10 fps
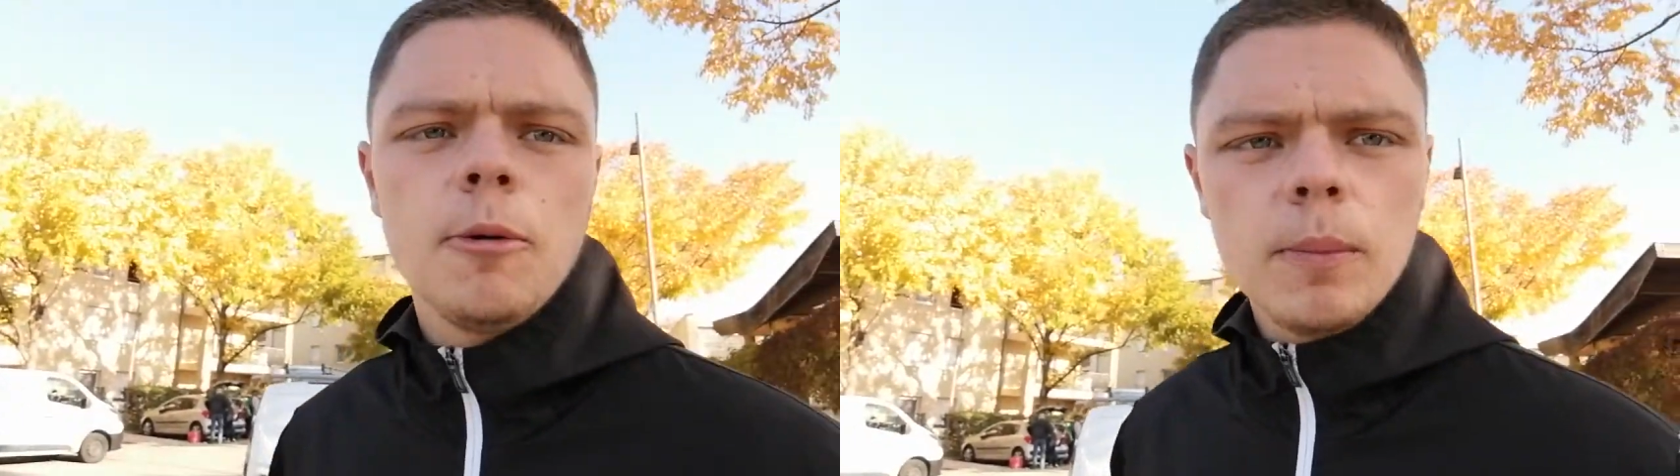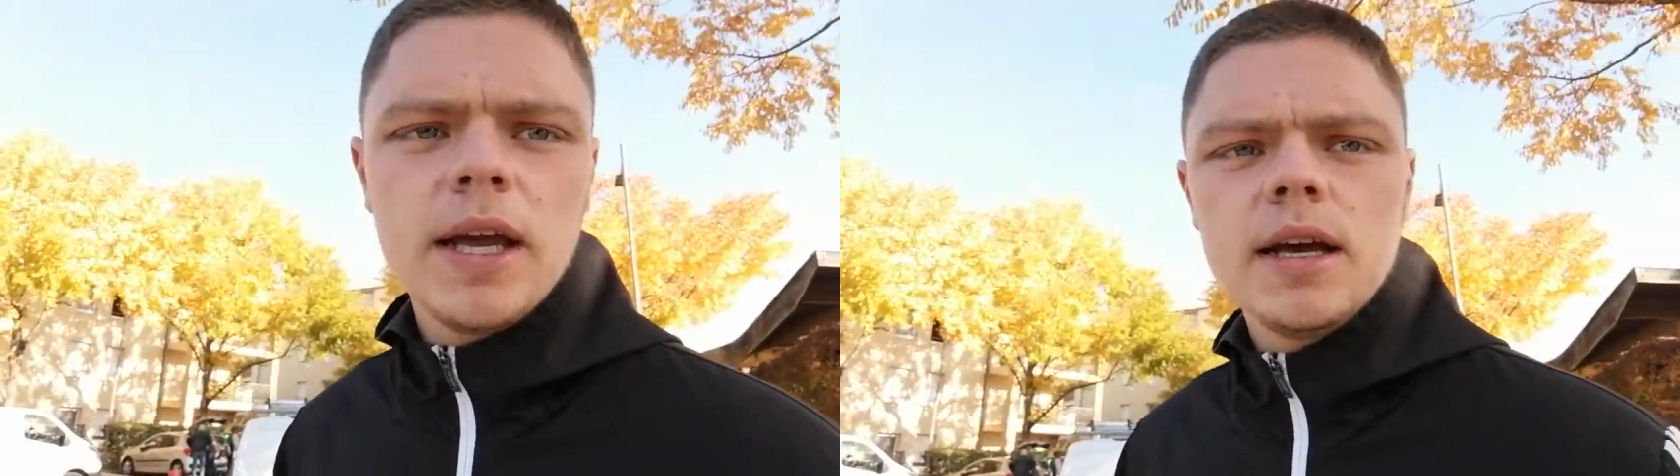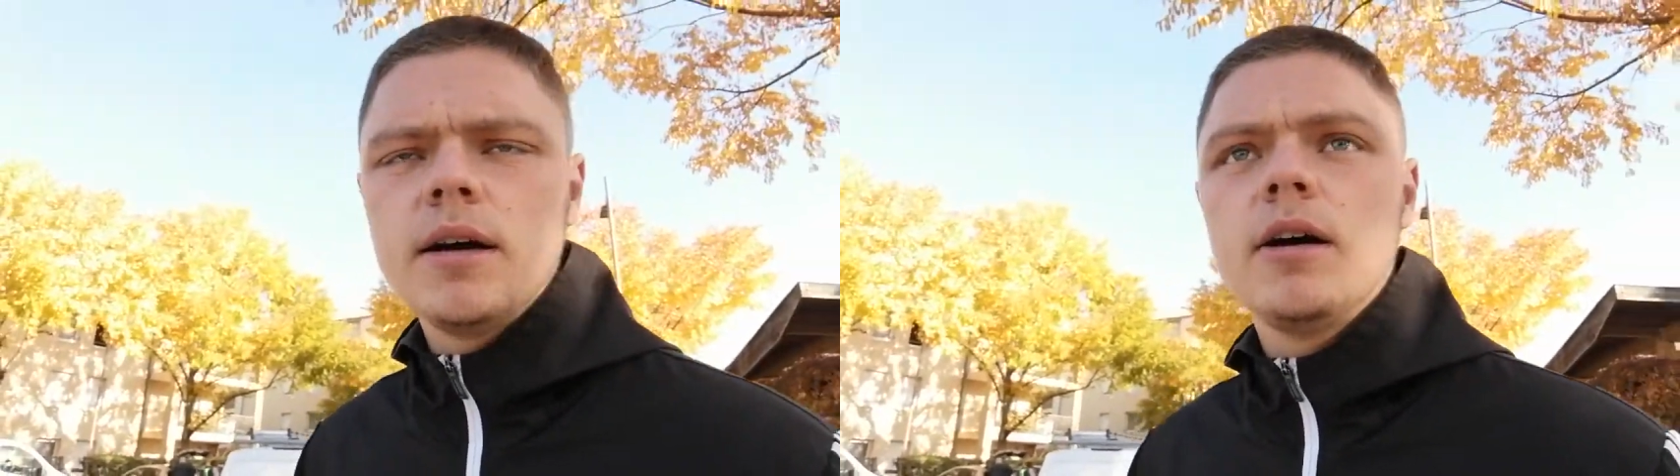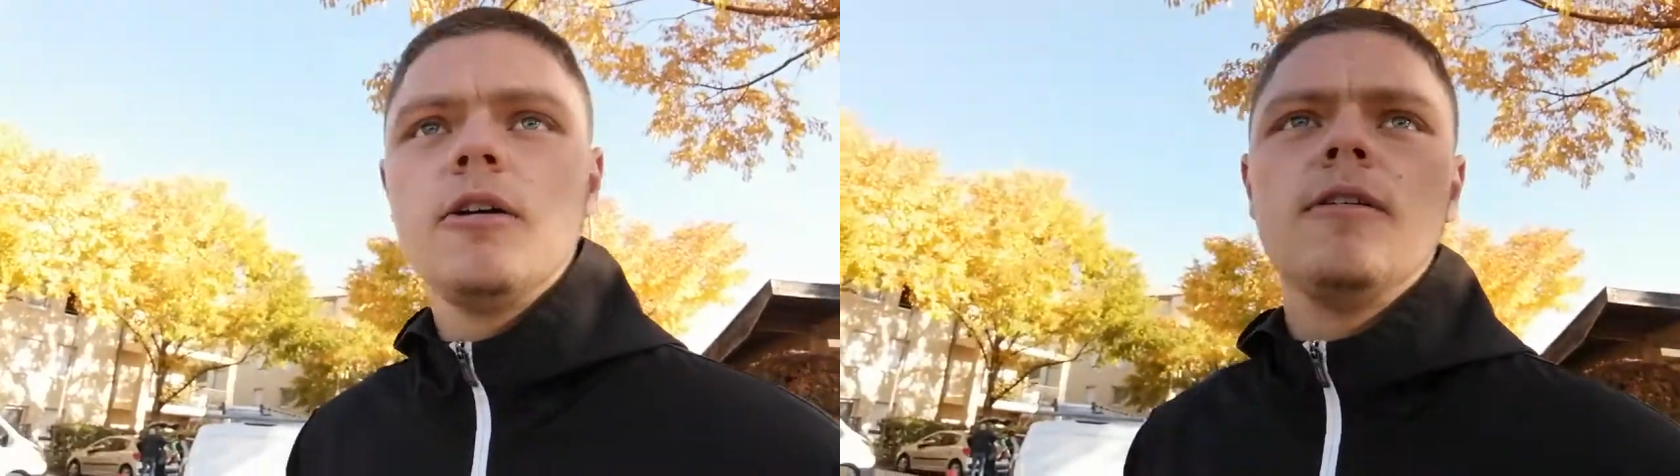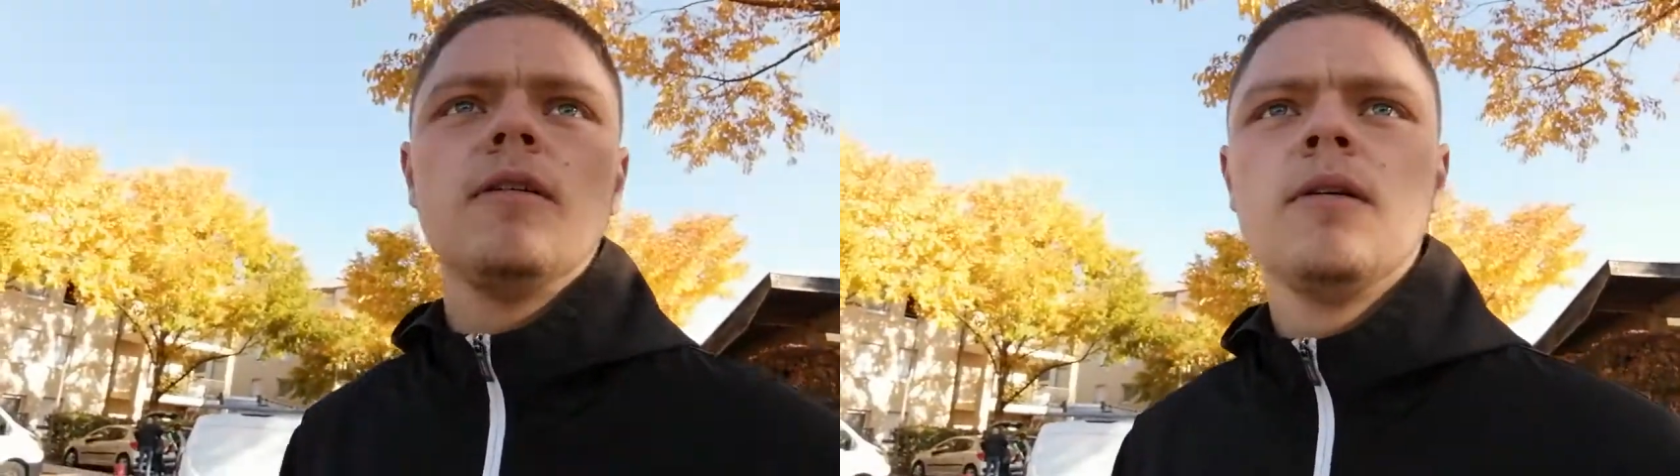Mais
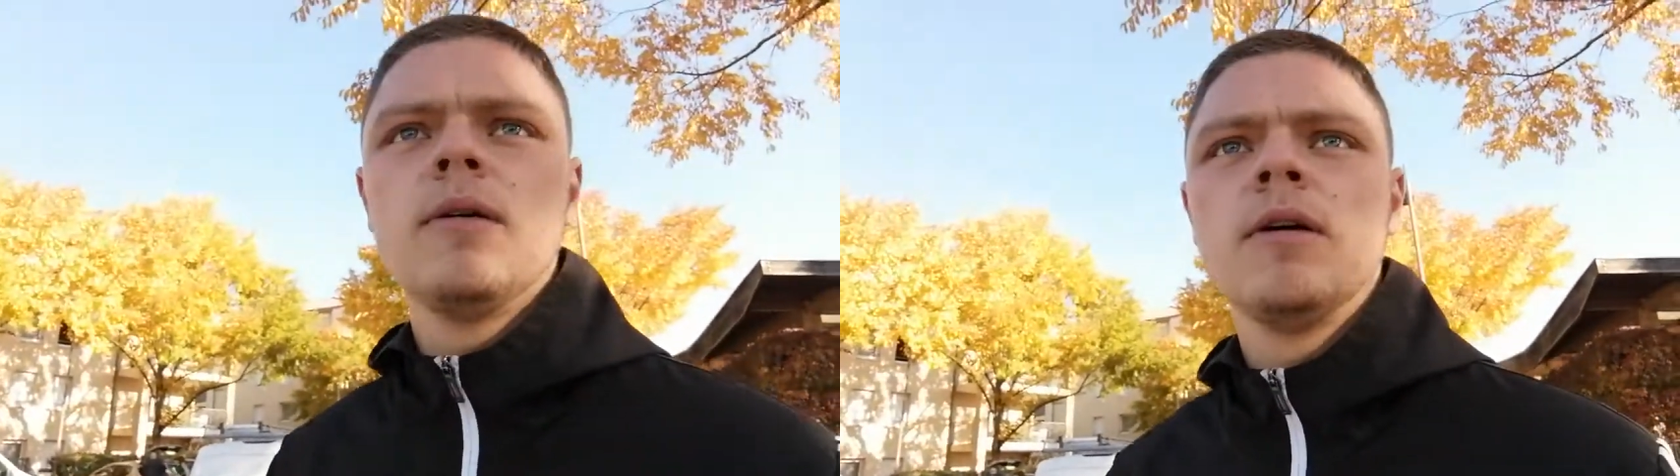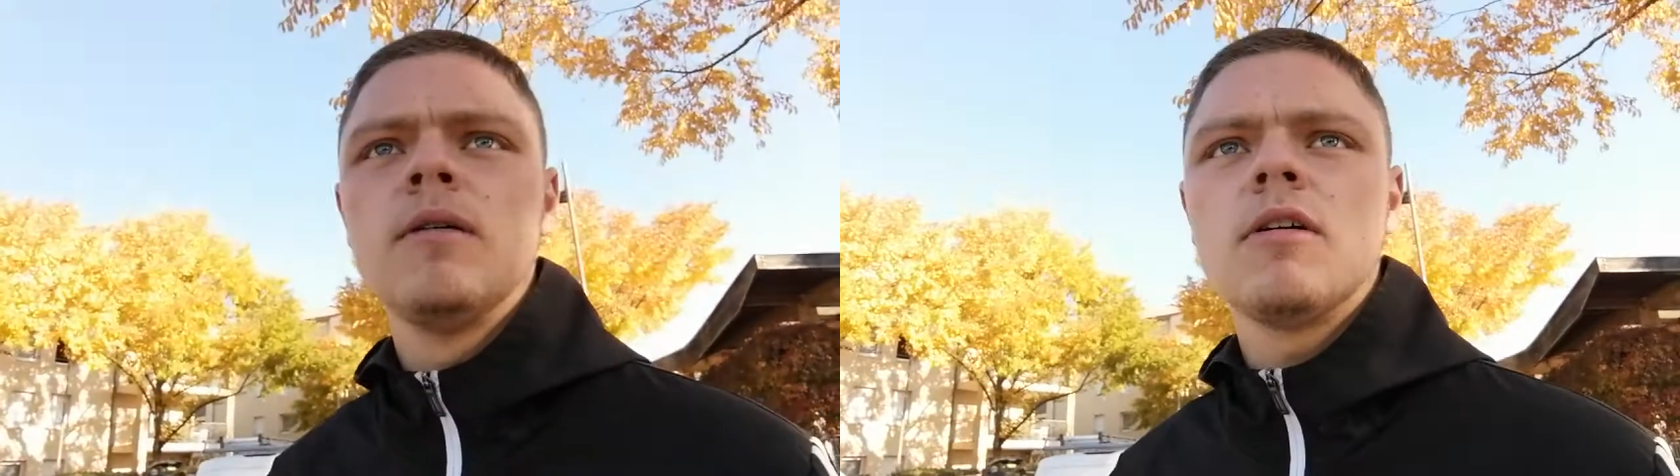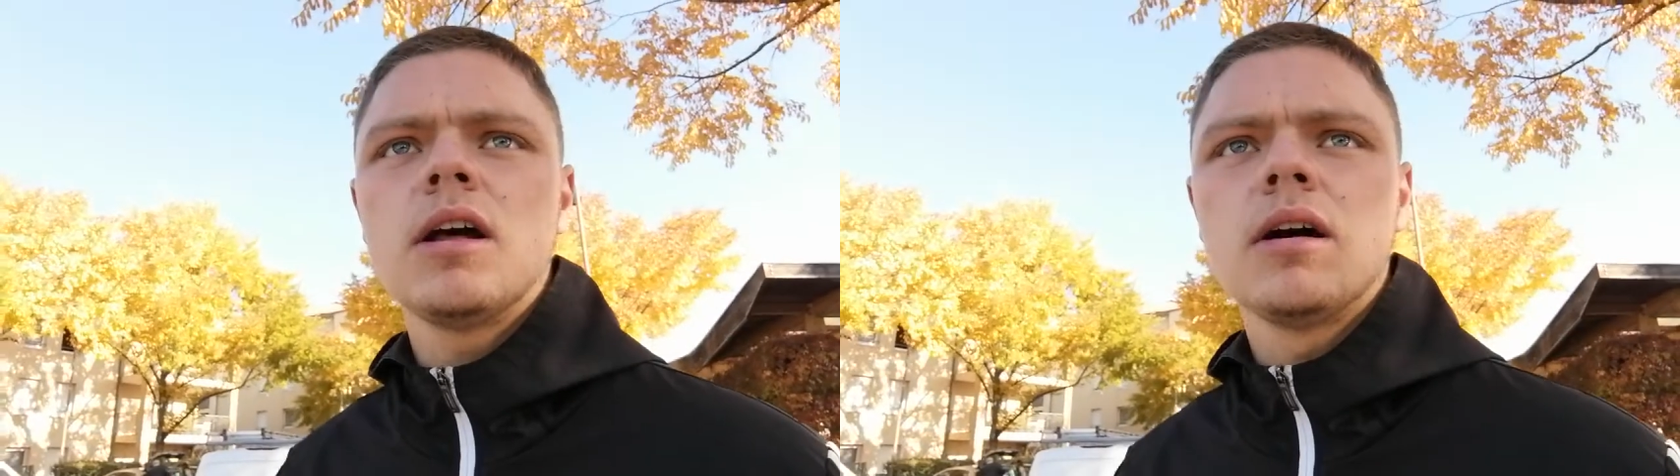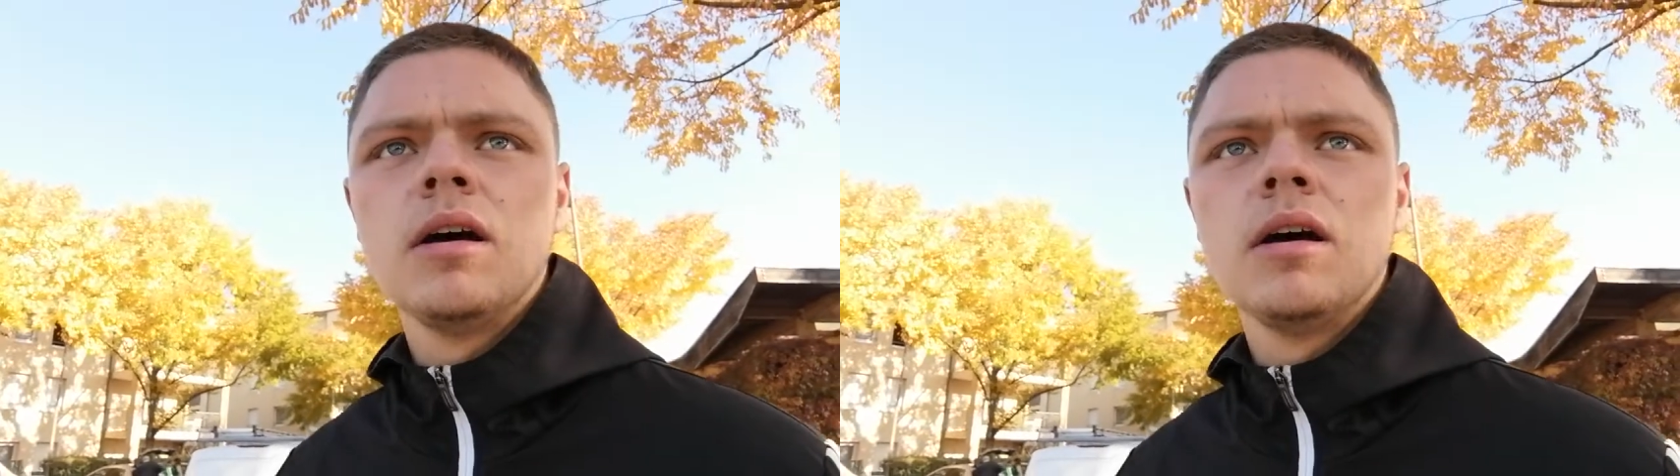voilà,